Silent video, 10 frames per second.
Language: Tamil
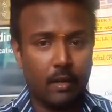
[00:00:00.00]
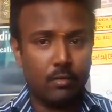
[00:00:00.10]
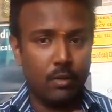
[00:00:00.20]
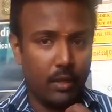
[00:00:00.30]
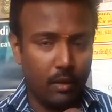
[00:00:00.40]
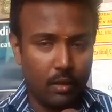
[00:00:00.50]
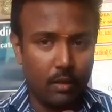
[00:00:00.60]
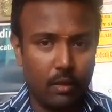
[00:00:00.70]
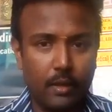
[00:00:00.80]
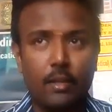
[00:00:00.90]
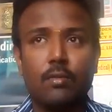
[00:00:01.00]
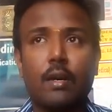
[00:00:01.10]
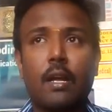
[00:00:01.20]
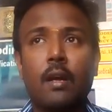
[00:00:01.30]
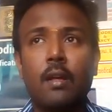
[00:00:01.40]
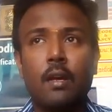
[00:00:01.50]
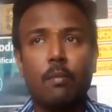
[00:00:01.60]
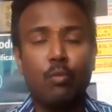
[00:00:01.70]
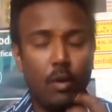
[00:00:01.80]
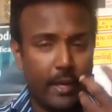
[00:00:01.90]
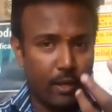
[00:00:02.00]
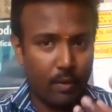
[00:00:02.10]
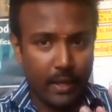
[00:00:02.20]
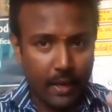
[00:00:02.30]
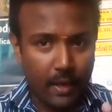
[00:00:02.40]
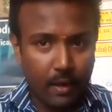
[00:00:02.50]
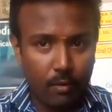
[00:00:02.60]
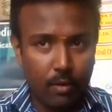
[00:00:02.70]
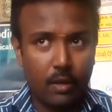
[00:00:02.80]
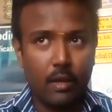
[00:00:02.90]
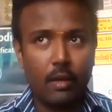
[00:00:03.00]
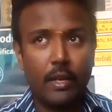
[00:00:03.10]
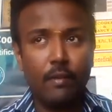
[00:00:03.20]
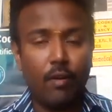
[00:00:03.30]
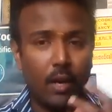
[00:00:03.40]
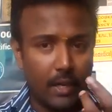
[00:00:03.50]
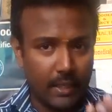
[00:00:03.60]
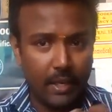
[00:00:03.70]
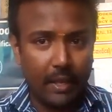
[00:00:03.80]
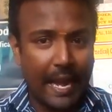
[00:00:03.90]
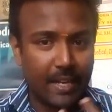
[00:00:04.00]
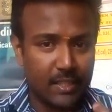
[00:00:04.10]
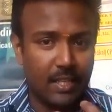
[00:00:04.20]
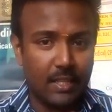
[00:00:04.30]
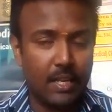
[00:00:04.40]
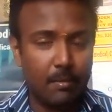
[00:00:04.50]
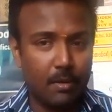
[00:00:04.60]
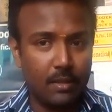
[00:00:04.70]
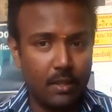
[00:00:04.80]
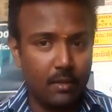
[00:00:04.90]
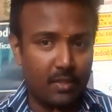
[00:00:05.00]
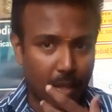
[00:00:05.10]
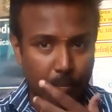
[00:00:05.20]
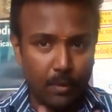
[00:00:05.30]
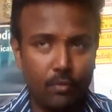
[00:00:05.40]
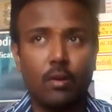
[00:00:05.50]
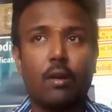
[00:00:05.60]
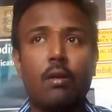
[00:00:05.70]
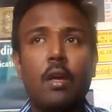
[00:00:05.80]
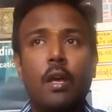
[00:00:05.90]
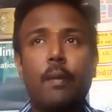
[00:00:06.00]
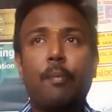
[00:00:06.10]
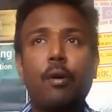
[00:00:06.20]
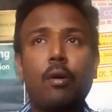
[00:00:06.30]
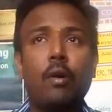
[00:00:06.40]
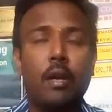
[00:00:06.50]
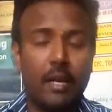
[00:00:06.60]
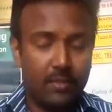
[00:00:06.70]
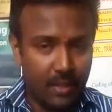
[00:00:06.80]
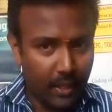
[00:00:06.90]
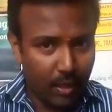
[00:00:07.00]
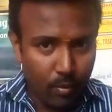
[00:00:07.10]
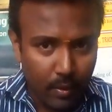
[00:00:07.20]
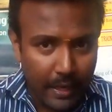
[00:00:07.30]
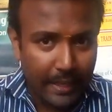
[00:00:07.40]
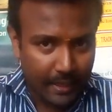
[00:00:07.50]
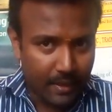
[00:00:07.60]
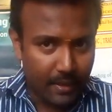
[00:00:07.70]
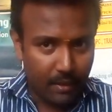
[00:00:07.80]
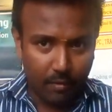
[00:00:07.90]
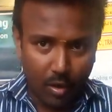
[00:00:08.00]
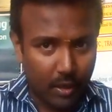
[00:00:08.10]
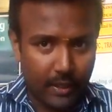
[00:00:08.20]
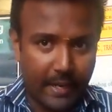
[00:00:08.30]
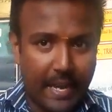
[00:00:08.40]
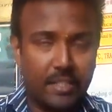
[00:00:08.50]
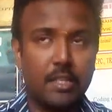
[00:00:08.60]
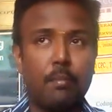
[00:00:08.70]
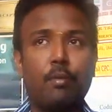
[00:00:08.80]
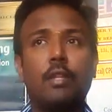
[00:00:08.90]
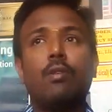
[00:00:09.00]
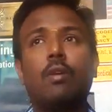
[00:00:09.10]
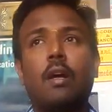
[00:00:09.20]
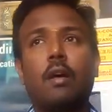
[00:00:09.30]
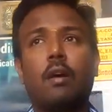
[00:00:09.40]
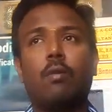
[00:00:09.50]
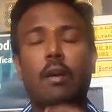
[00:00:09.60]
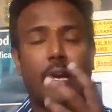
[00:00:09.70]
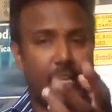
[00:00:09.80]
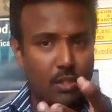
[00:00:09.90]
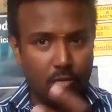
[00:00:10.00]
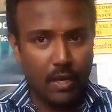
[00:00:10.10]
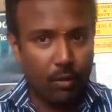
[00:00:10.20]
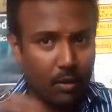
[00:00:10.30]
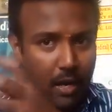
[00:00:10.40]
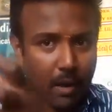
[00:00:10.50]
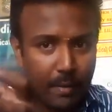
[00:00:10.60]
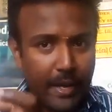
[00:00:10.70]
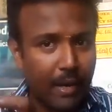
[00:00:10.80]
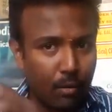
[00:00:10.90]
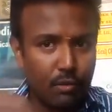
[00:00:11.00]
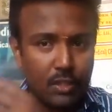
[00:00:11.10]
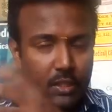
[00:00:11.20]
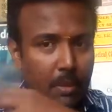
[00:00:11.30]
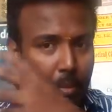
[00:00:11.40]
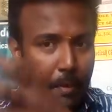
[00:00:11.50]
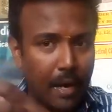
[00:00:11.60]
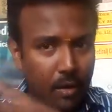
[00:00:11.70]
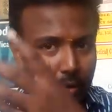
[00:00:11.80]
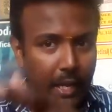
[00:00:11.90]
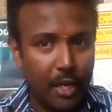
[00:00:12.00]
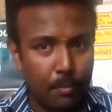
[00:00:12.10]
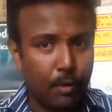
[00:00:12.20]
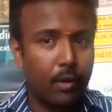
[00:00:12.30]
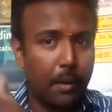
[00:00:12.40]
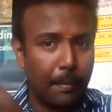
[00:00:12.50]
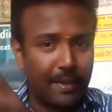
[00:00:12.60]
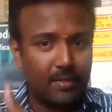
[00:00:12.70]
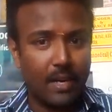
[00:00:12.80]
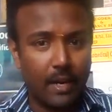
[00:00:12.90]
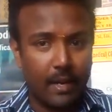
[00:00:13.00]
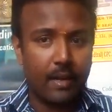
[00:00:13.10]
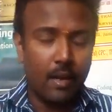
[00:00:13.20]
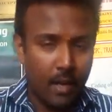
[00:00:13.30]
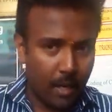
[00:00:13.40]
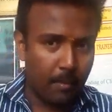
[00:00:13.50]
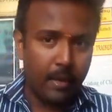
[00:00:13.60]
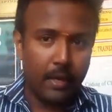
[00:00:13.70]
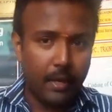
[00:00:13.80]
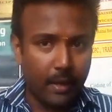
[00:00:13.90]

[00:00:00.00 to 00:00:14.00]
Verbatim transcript: அது ஒரு என்ன சொல்லலாம் மூளையினுடைய ஒரு இன்வாலண்டரி ஆக்ஷனை தான் நம்ம வந்து சிரிப்புன்னு சொல்கிறோம் இப்போது நான் சிரிக்கணும்னு நினைக்கிறது வாலண்டரி ஆக்ஷன் இப்போ ஏதோ ஒரு ஒரு நகைச்சுவையான ஒரு காமெடியான ஒரு விஷயத்த நம்ம பார்க்குறோம் கேள்விப்படுறோம் இல்லை பேசுகிறாங்க நம்ம